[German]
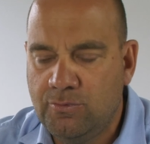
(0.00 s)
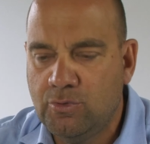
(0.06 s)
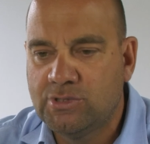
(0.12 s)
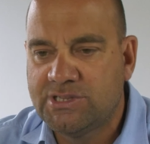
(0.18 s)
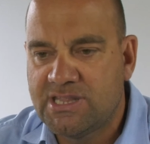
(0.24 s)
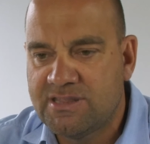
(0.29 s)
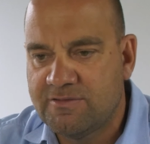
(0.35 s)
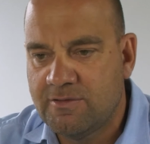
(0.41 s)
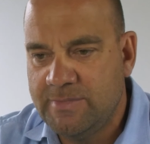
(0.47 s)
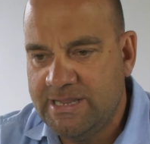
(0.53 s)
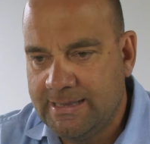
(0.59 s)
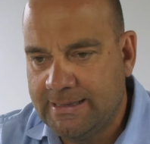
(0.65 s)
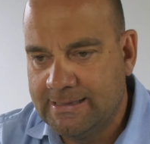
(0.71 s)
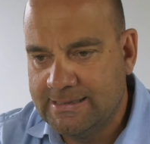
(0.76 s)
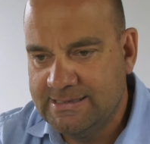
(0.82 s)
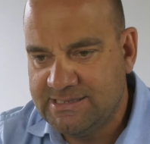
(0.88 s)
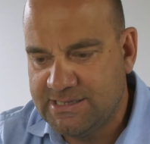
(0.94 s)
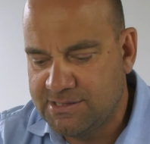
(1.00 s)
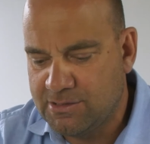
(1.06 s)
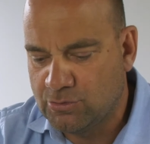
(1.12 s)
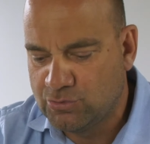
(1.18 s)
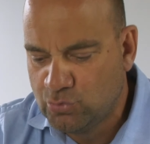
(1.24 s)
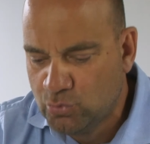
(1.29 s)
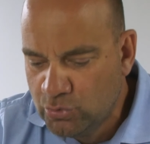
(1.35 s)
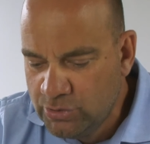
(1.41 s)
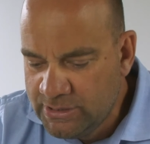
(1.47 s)
wird das Familiengericht das auch
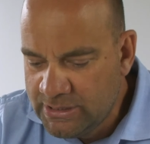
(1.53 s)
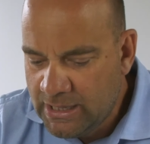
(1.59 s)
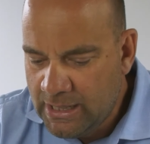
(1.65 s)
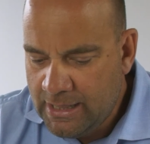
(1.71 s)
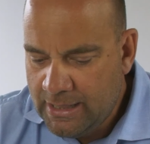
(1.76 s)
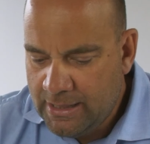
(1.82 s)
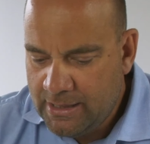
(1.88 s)
tun.